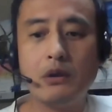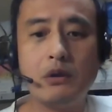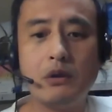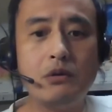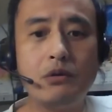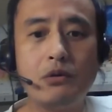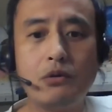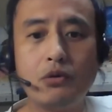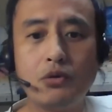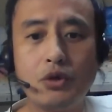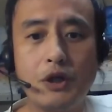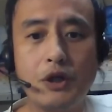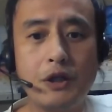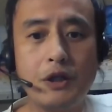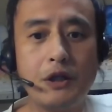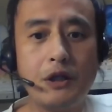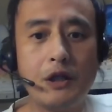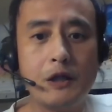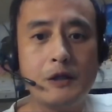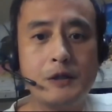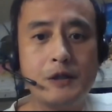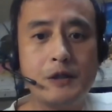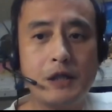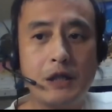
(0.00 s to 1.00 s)
いうことで
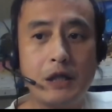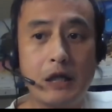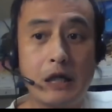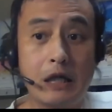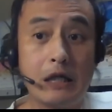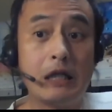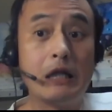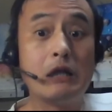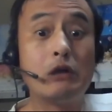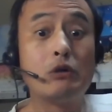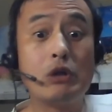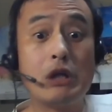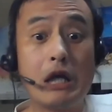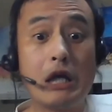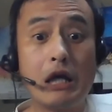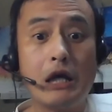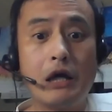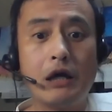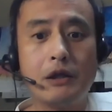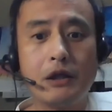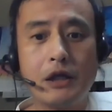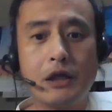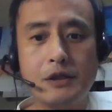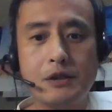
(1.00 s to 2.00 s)
認定していただいたの
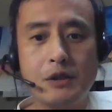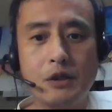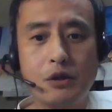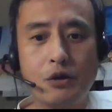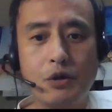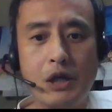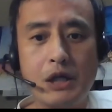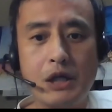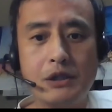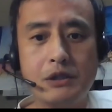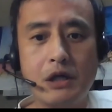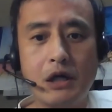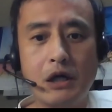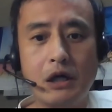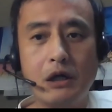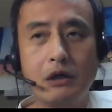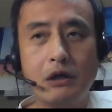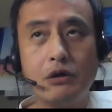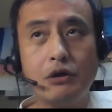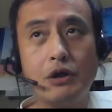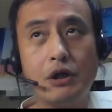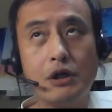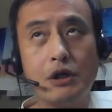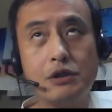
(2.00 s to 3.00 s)
で、あと血液クレンジング
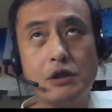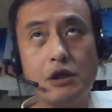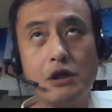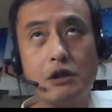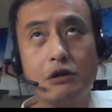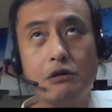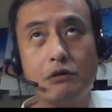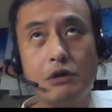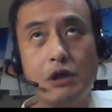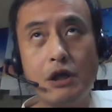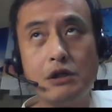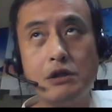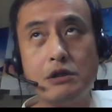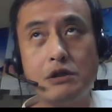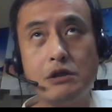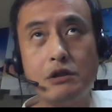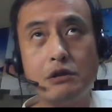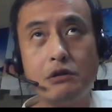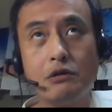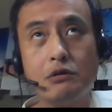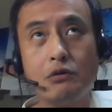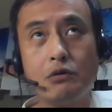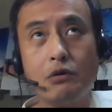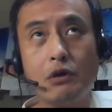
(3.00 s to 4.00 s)
血液
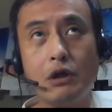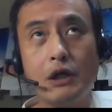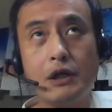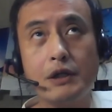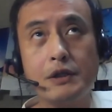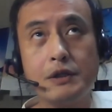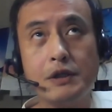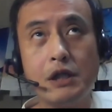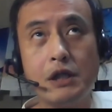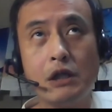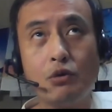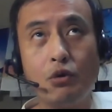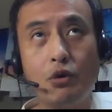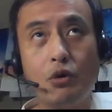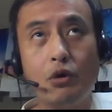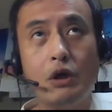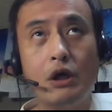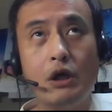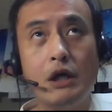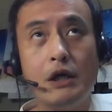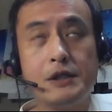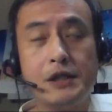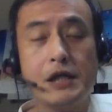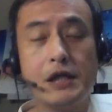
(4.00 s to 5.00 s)
クレンジングとかですね、あと
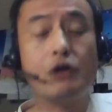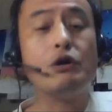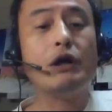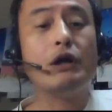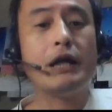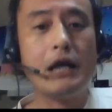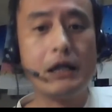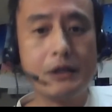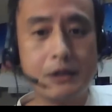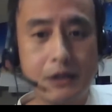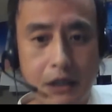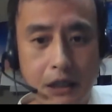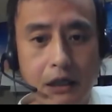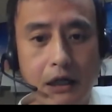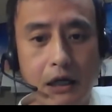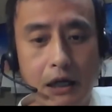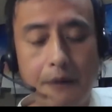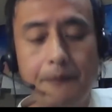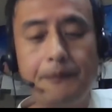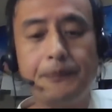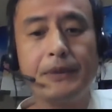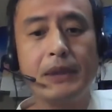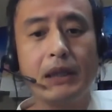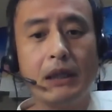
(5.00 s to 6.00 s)
セクハラ発言
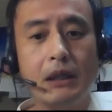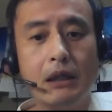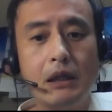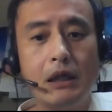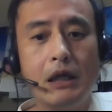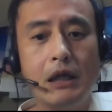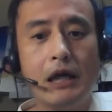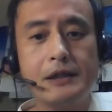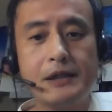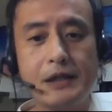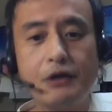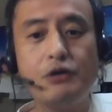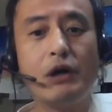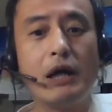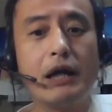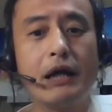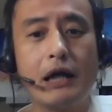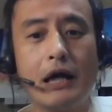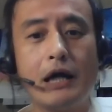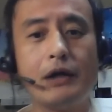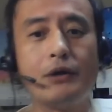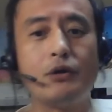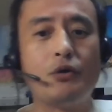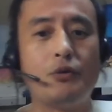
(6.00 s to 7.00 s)
か、
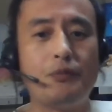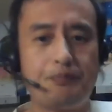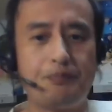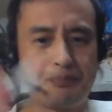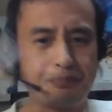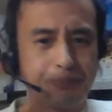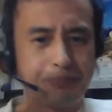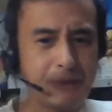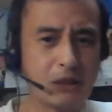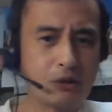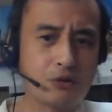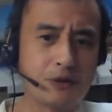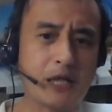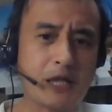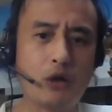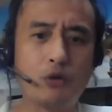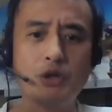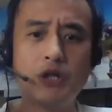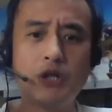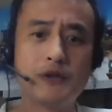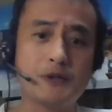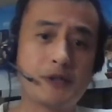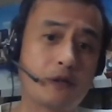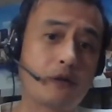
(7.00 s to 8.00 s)
セクハラかあのえっと、
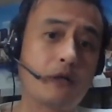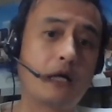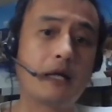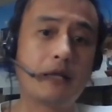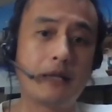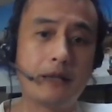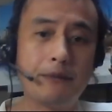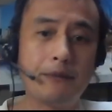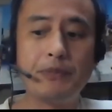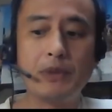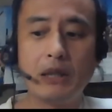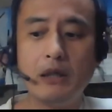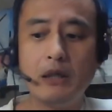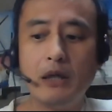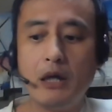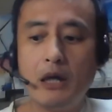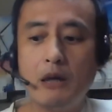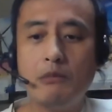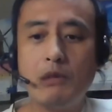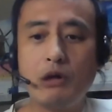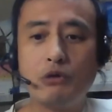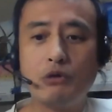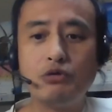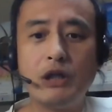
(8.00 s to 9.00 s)
サロンでのセクハラね、
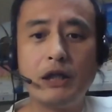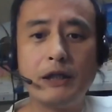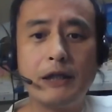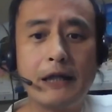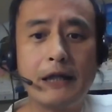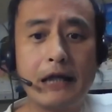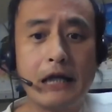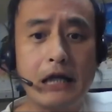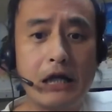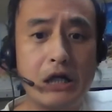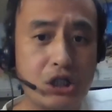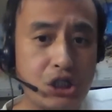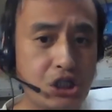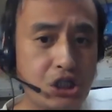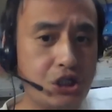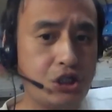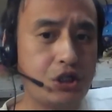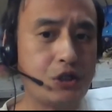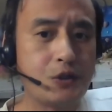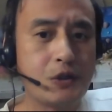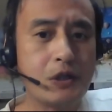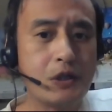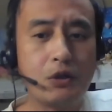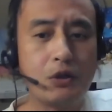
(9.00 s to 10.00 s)
まあ、このあたりが真
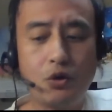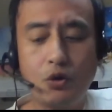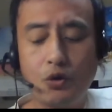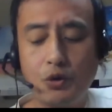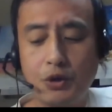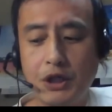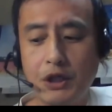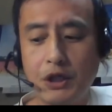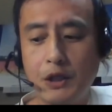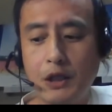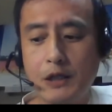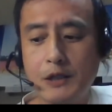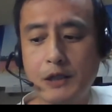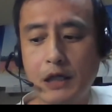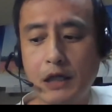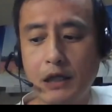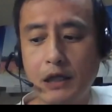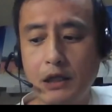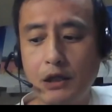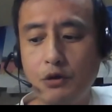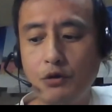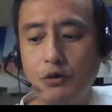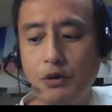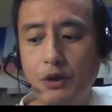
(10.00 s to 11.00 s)
実だと認定さ
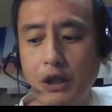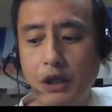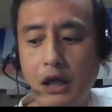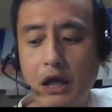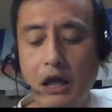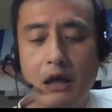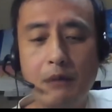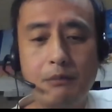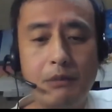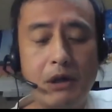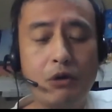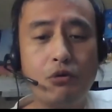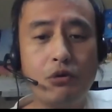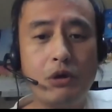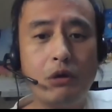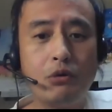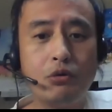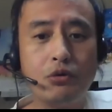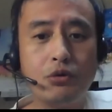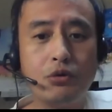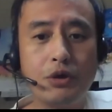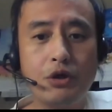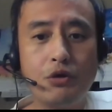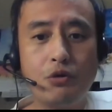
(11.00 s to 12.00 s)
れているんで、まあ、これは
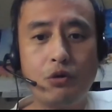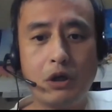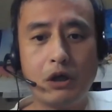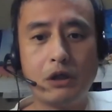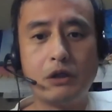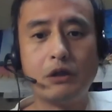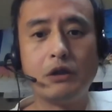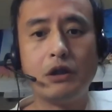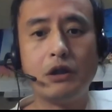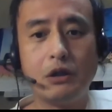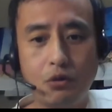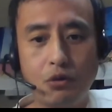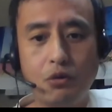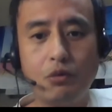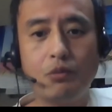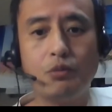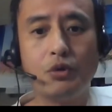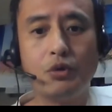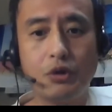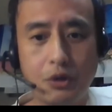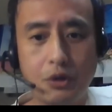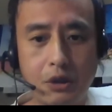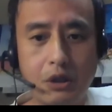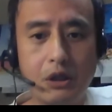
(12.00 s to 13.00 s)
本当に良かったと
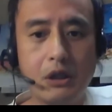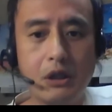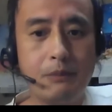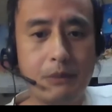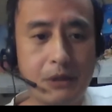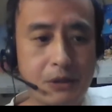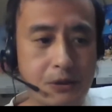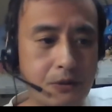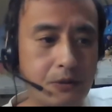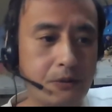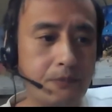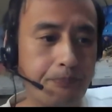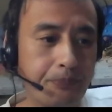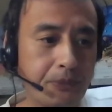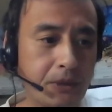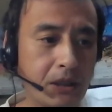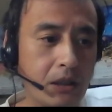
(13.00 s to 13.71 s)
思っています。